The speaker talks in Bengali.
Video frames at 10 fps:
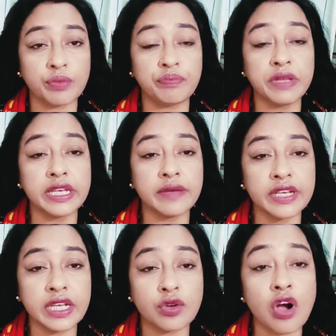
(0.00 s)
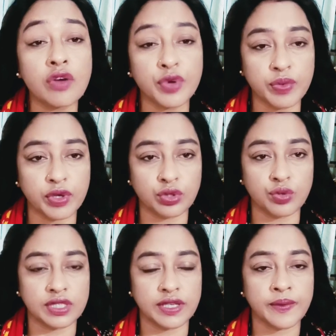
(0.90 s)
মিনিটে মিনিটে রং পরিবর্তন
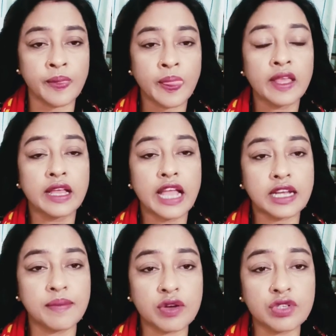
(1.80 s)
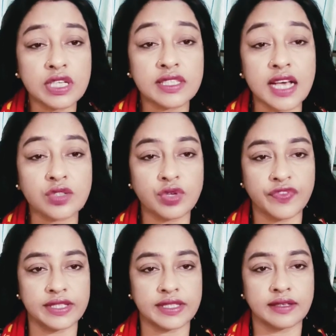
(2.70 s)
করছে একটা মানুষকে জাজ করে
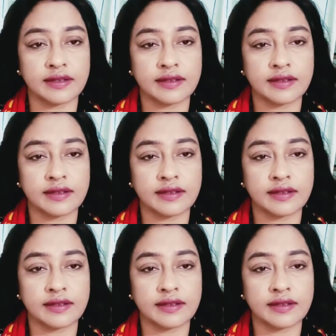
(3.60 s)
ফেলছে